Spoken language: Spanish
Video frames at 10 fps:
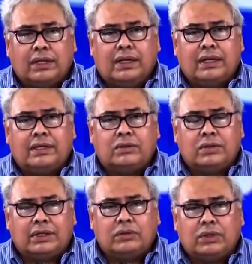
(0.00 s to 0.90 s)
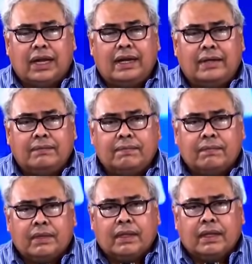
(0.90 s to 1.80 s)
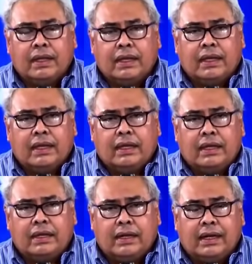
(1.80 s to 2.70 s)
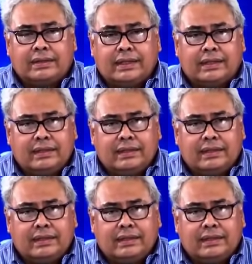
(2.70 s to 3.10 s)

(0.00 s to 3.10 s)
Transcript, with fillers: de la Dirección Nacional y de las